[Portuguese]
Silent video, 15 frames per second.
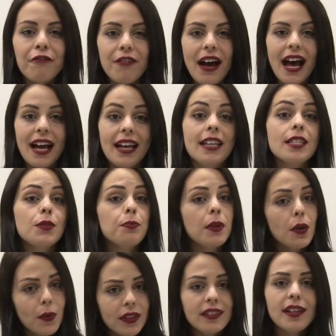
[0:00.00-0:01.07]
vagas,
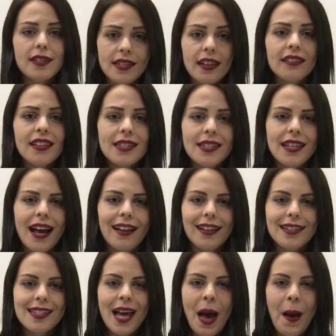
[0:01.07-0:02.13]
1.300 delas